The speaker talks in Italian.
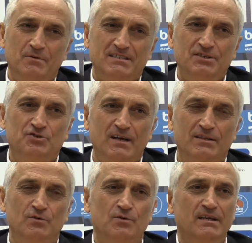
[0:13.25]
questi
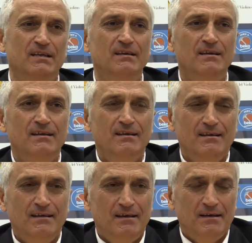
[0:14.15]
giocatori
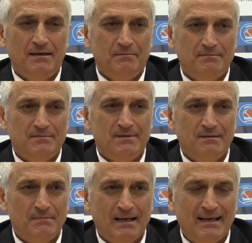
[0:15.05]

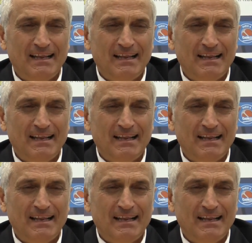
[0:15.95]
eh,